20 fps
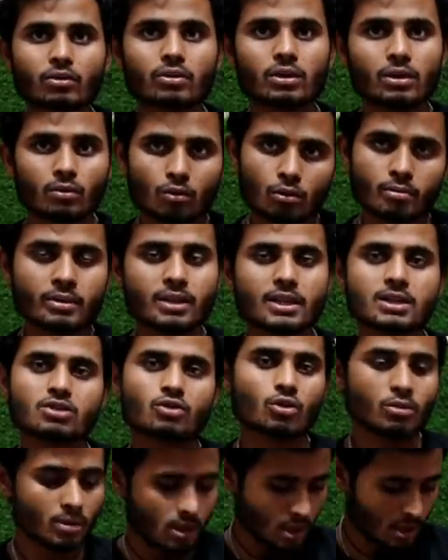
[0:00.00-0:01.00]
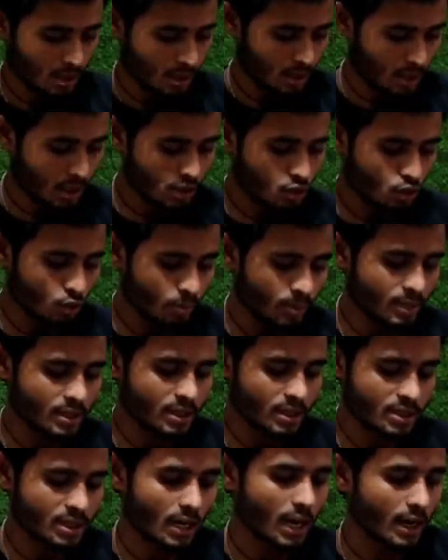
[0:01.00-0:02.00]
होता है वो भी हम्म, हम्म। दस रुपए दस रुपए
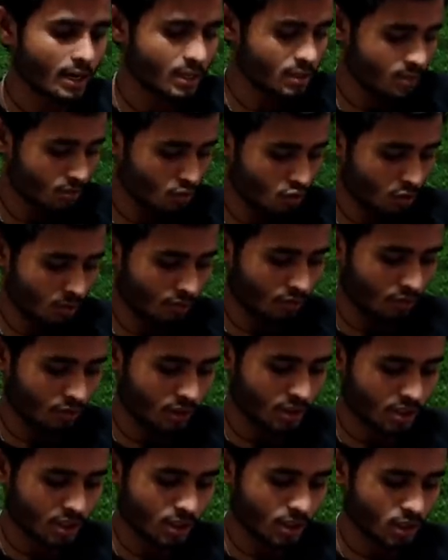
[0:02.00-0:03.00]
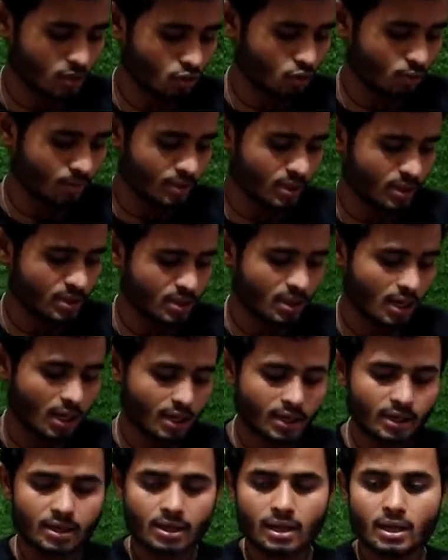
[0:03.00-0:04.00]
से स्टार्ट है समझो आप फाउंडेशन दस रुपए से
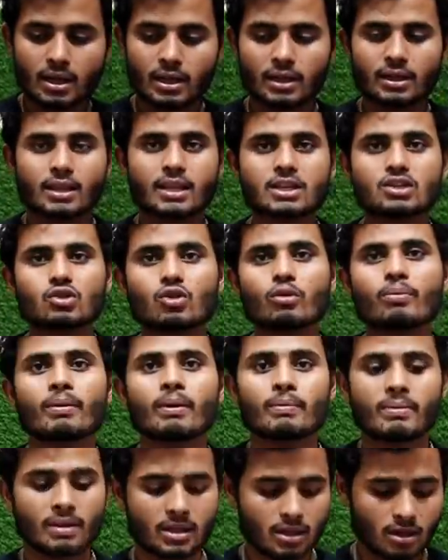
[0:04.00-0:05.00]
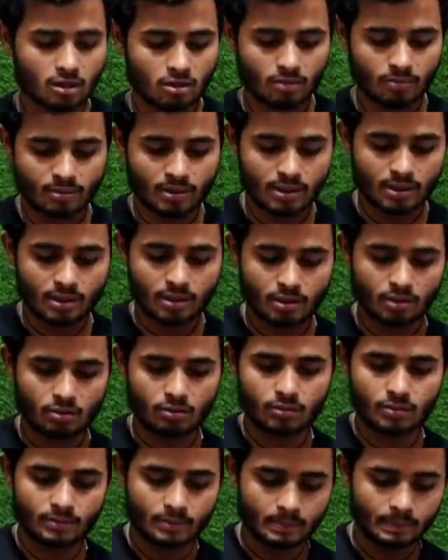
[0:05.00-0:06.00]
स्टार्ट है दस रुपए पंद्रह रुपए ये
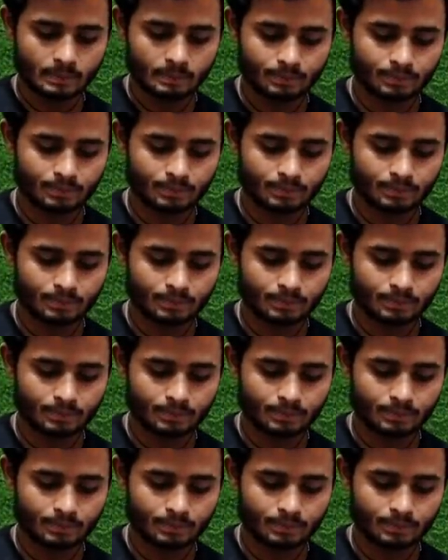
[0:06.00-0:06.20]
देखो